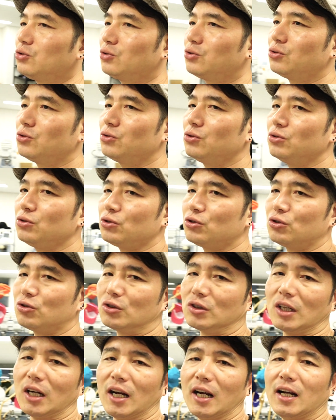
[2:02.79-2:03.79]
쭉쭉
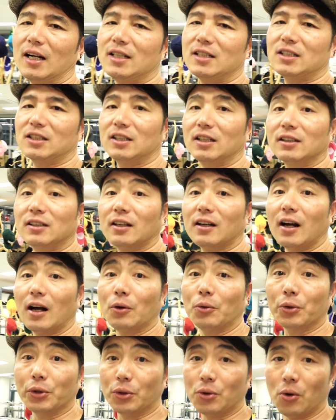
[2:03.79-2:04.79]
잘 진행돼
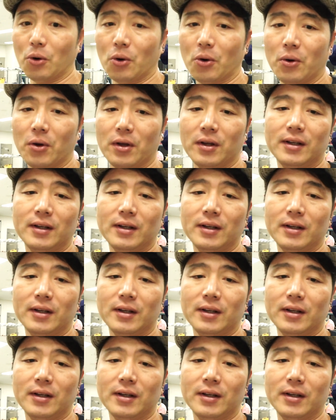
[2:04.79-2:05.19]
가고 있고